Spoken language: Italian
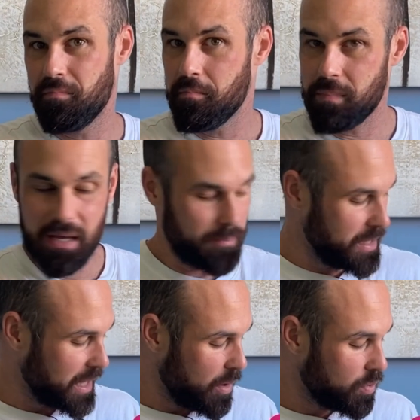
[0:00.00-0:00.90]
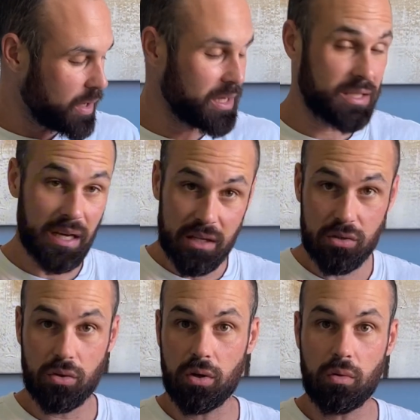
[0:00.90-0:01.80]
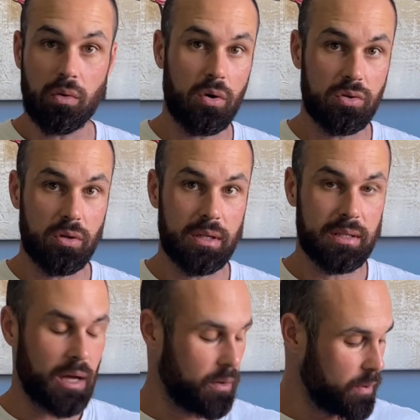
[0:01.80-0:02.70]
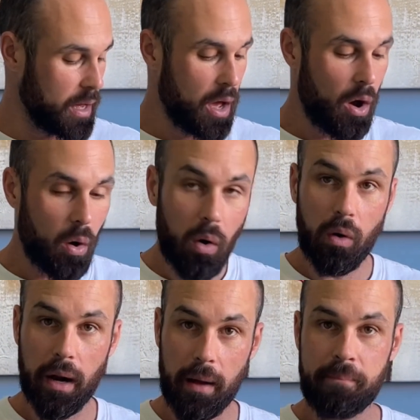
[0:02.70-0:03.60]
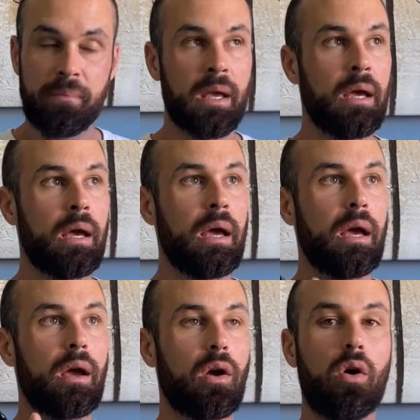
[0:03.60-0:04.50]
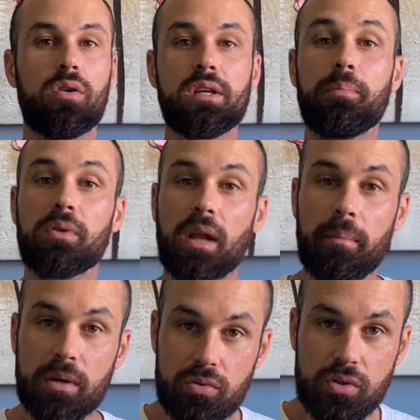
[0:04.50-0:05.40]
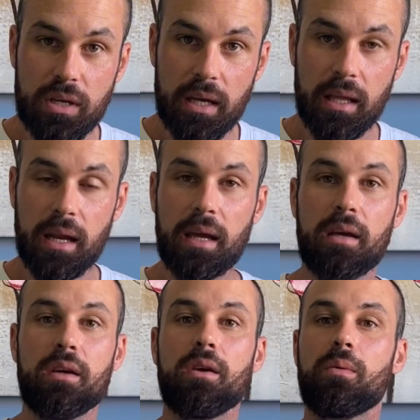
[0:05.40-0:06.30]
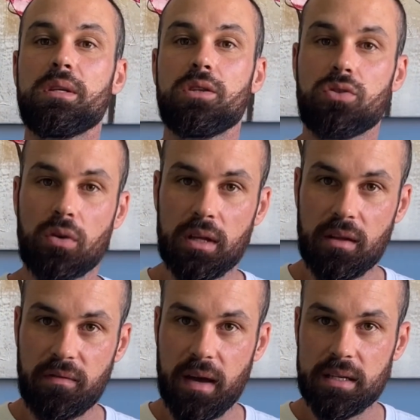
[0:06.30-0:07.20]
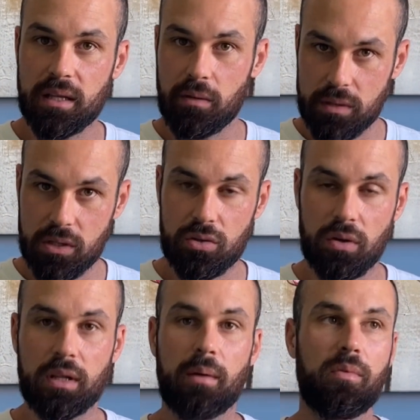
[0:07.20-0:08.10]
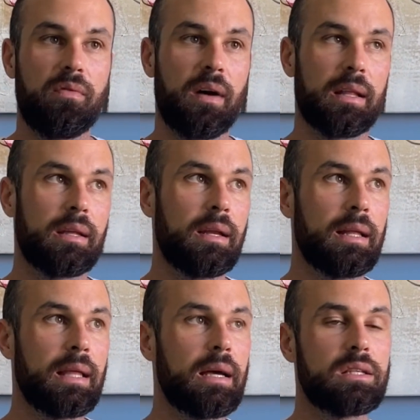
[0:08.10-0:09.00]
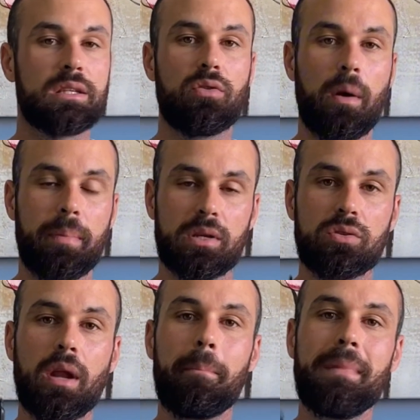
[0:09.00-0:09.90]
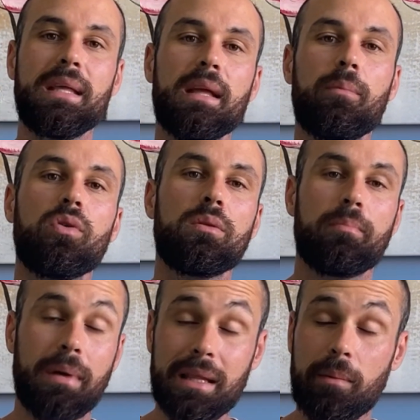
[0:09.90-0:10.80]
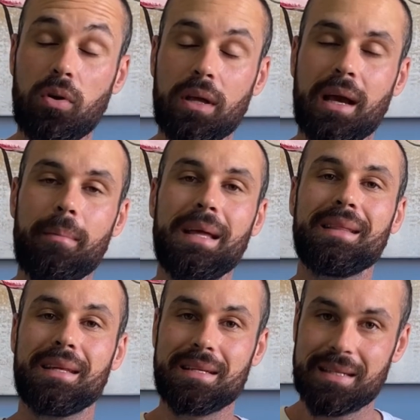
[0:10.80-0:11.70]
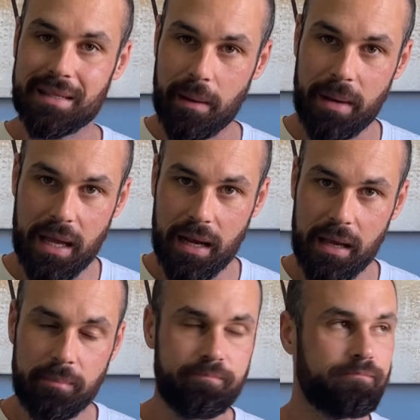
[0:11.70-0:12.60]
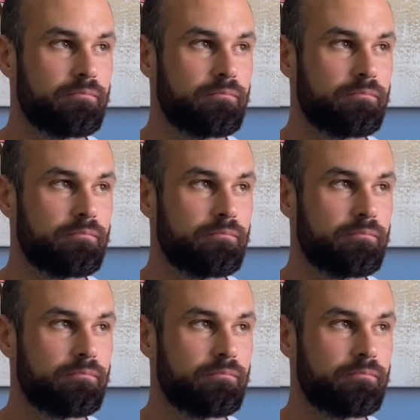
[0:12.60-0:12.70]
mi, mi dà un eccesso di glucosio nel sangue. Ora, cosa potrebbe succedere in questi giorni di festa, in questi giorni di abbuffate? In realtà se una persona metamo- metabolicamente sta bene,